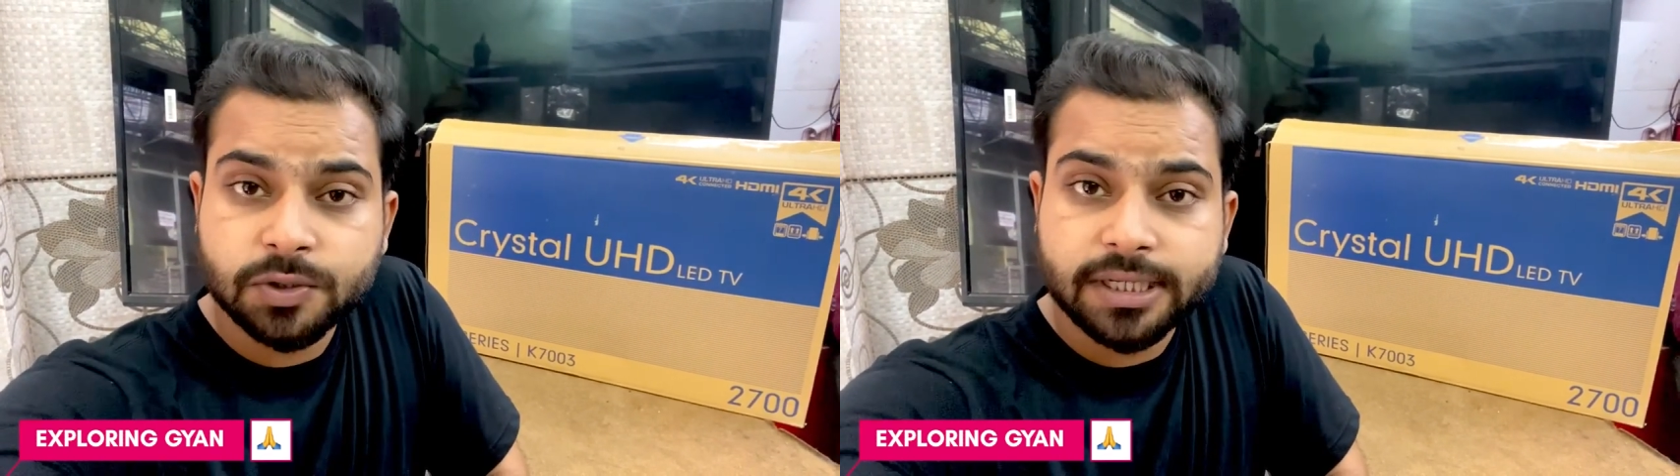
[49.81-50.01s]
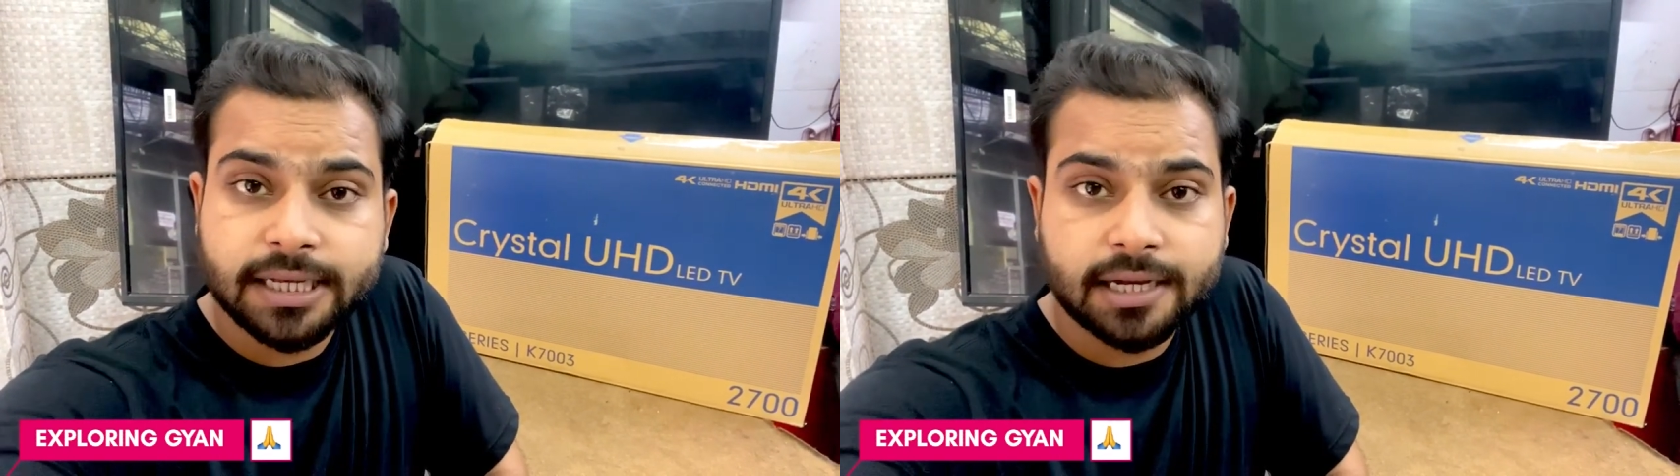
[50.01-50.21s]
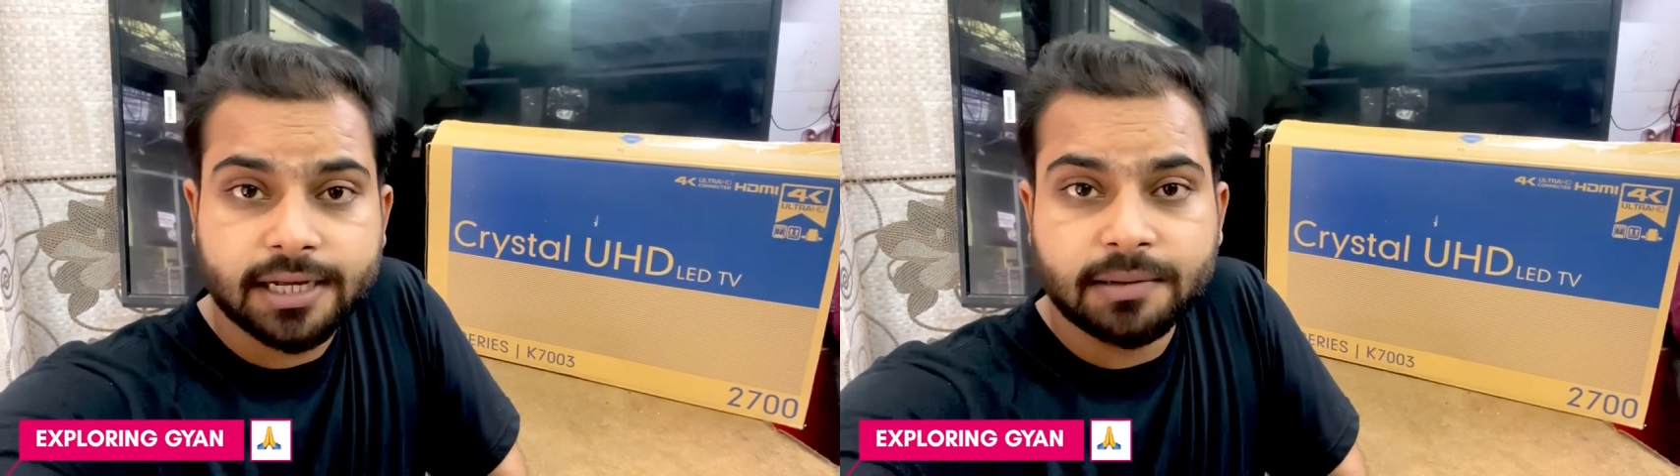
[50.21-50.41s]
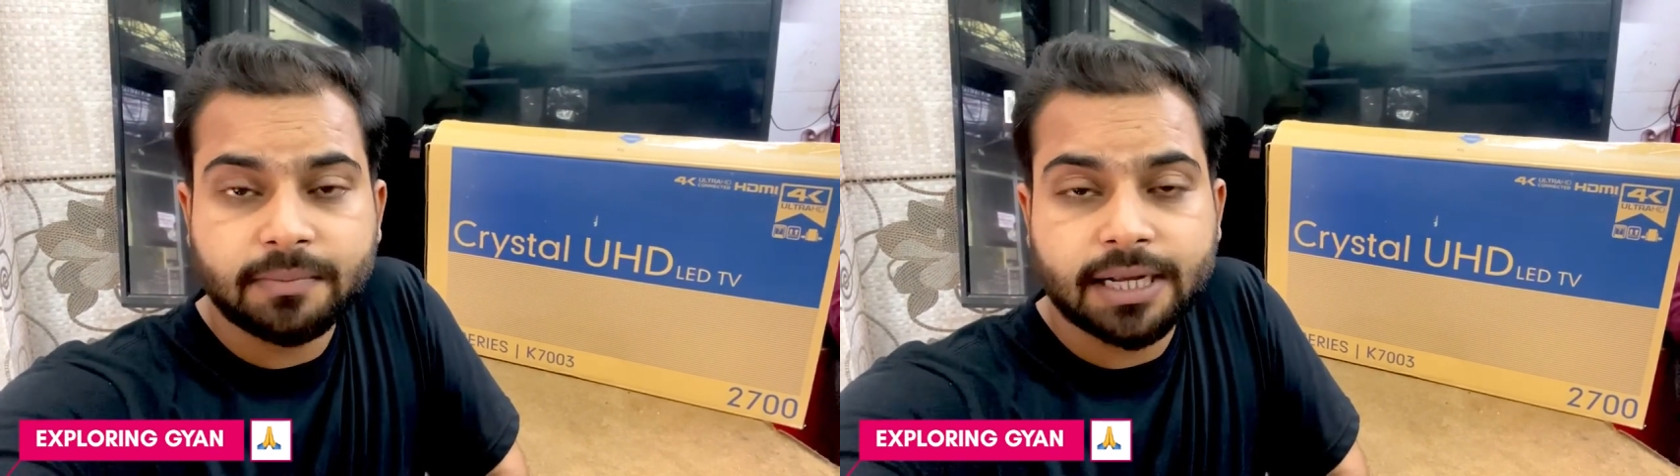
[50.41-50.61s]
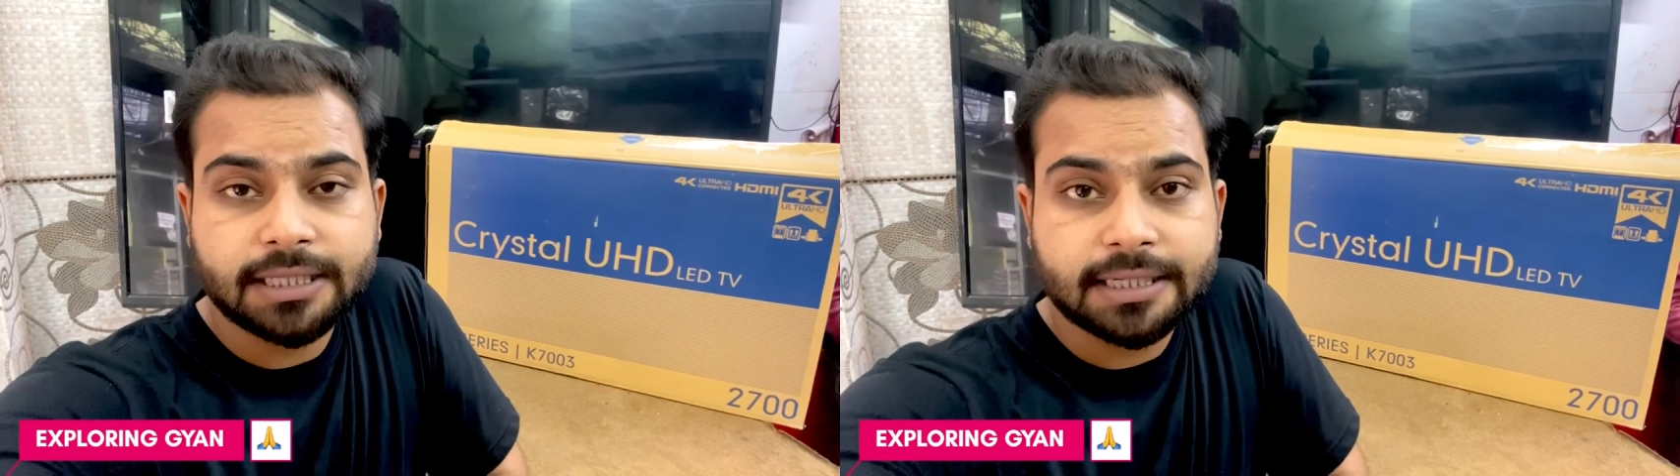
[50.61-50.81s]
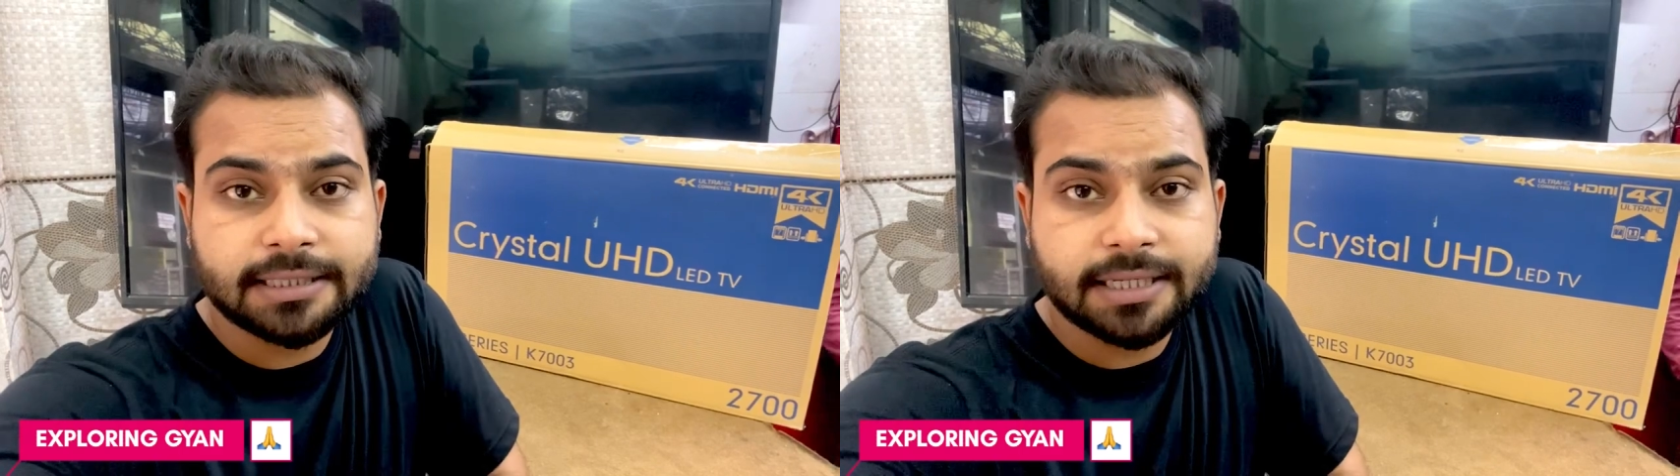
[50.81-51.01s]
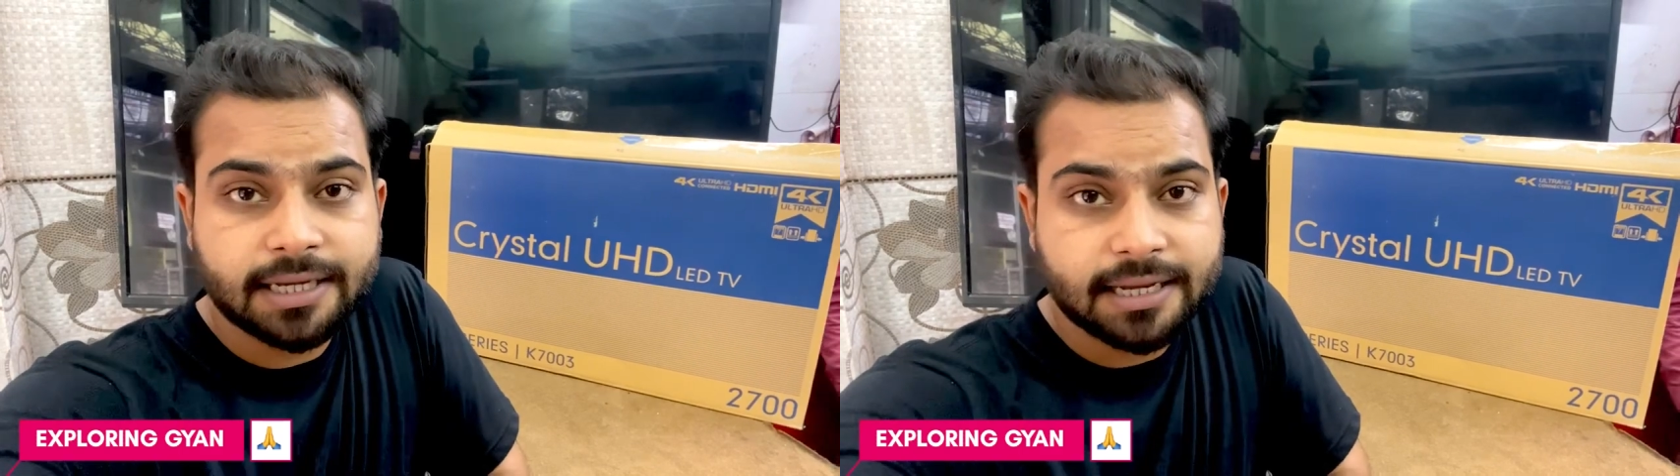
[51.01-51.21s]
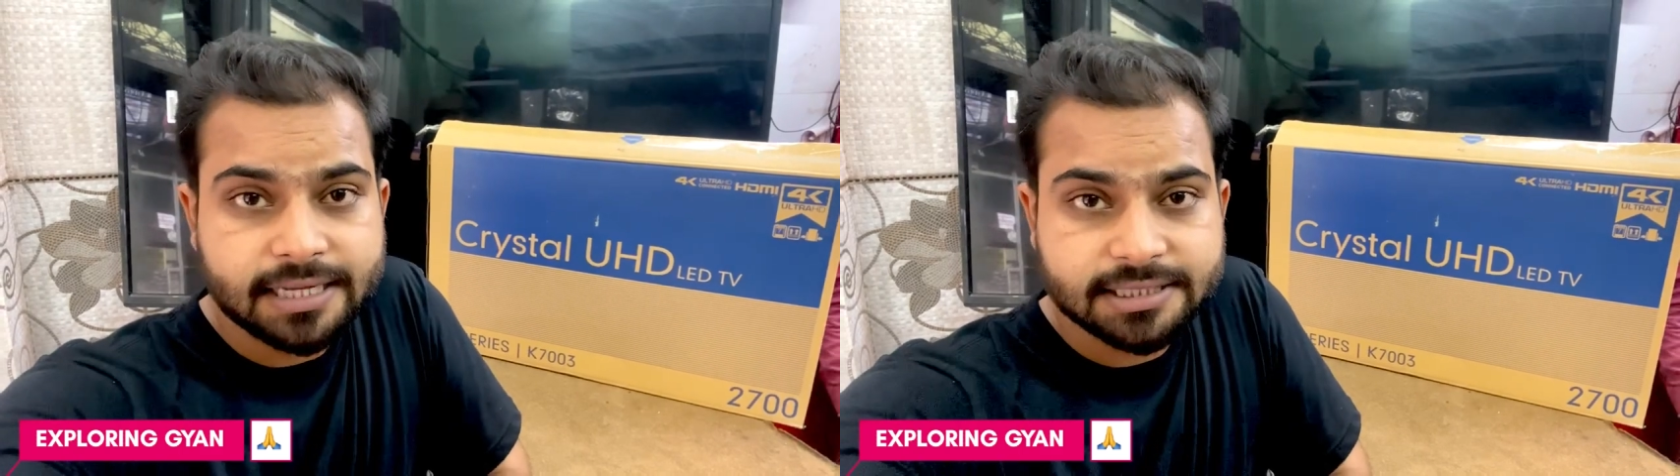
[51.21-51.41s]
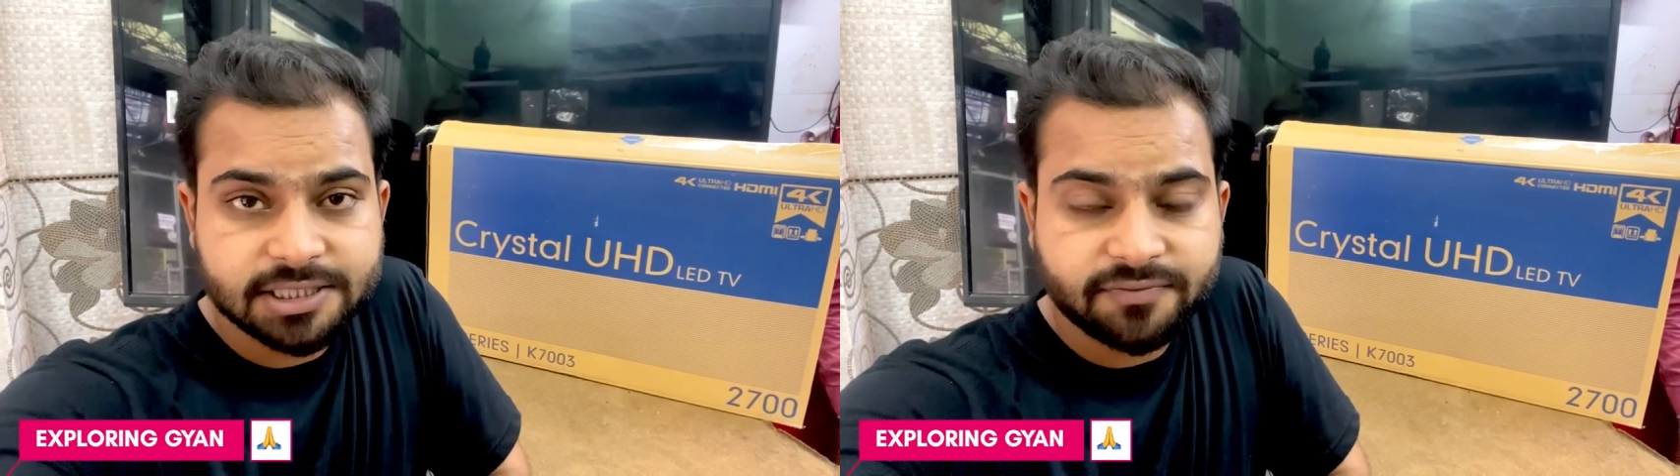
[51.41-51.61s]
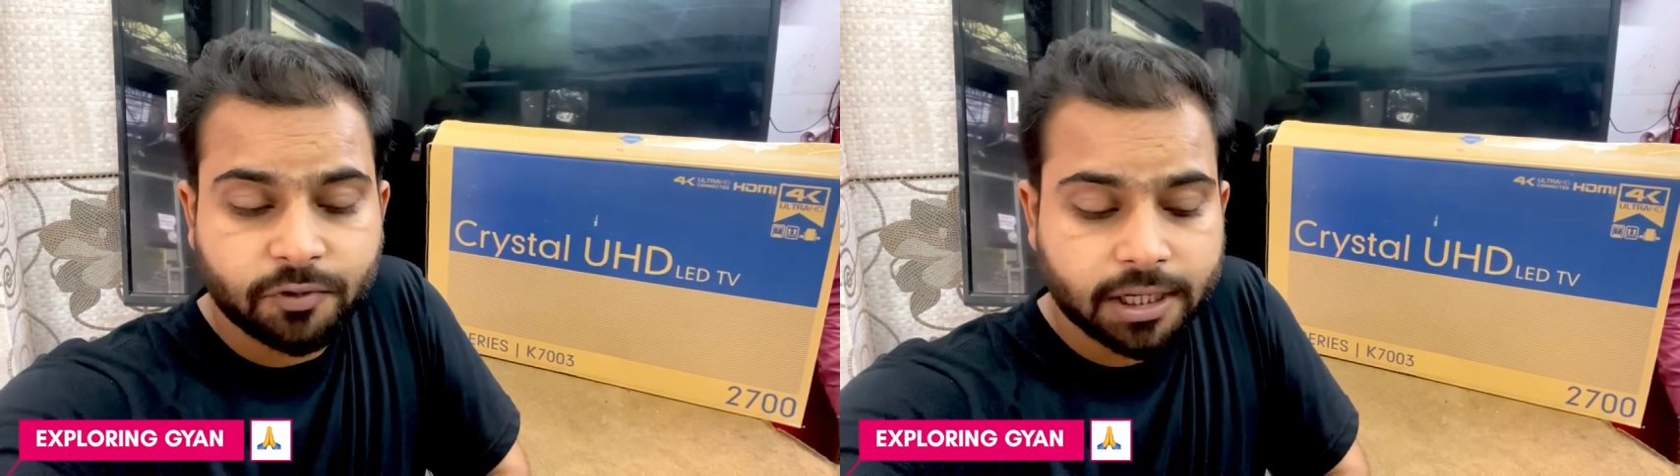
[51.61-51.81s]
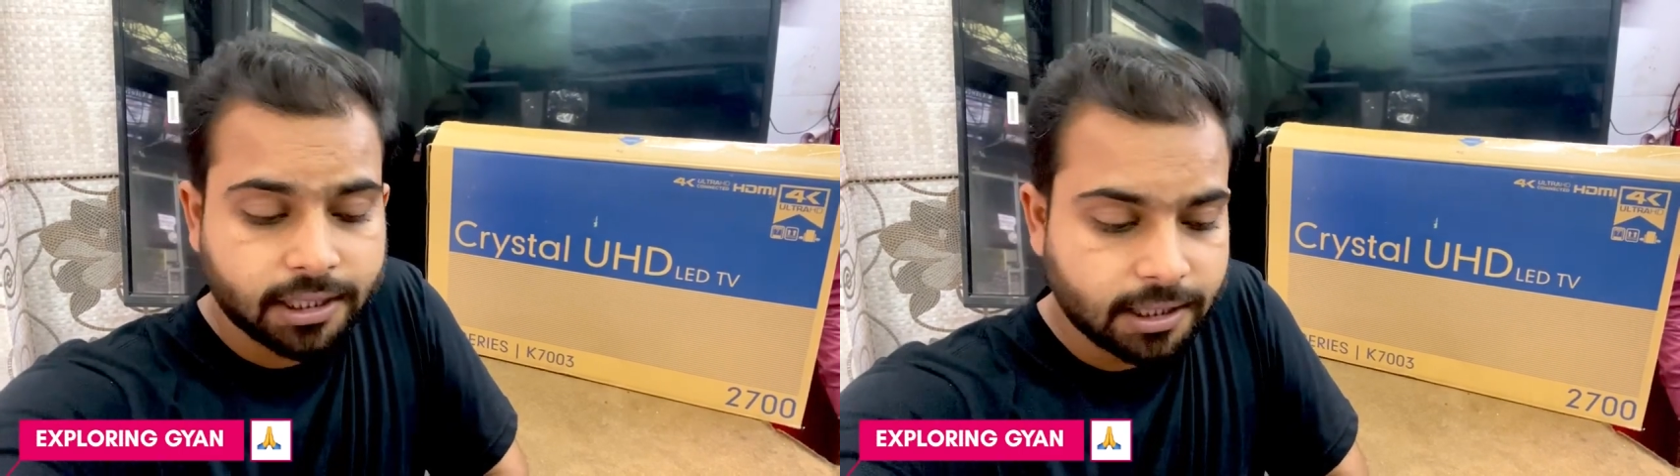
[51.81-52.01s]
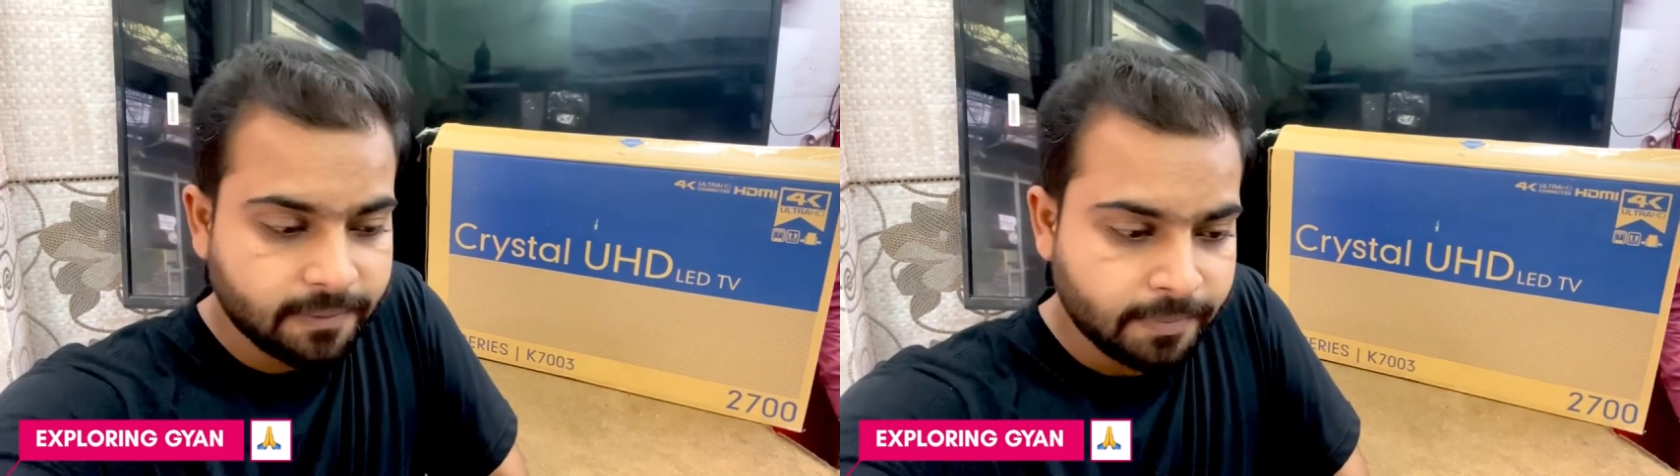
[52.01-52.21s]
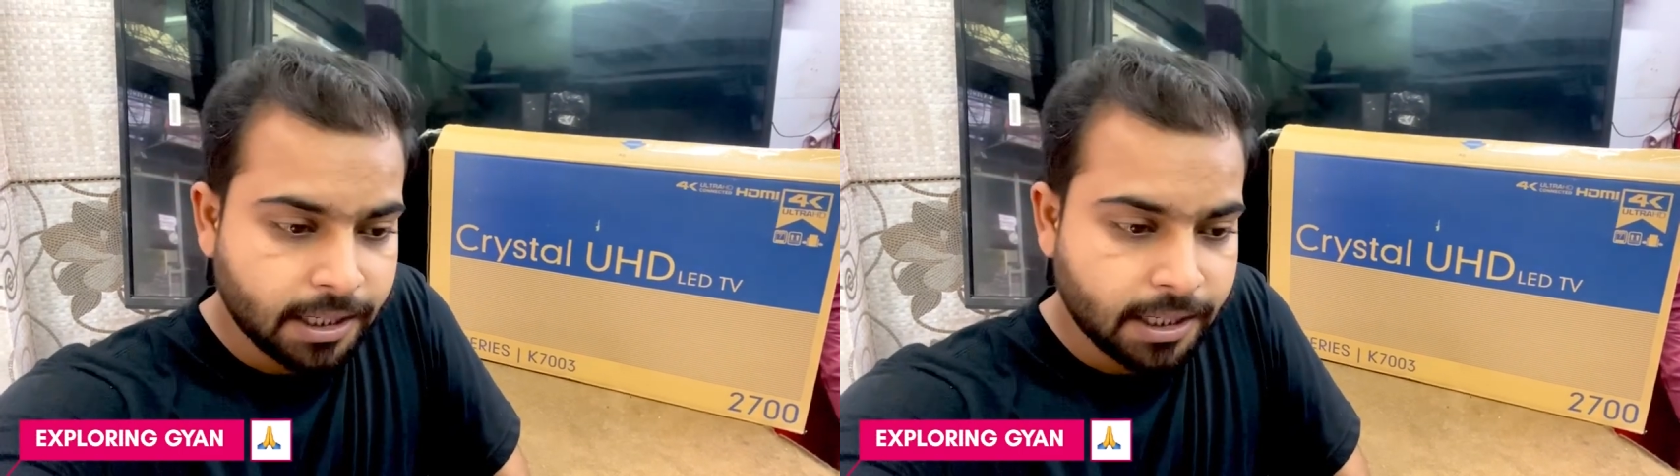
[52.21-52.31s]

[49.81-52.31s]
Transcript: चुके हैं अगर हम बात करते हैं एस एच इन्फोटेक की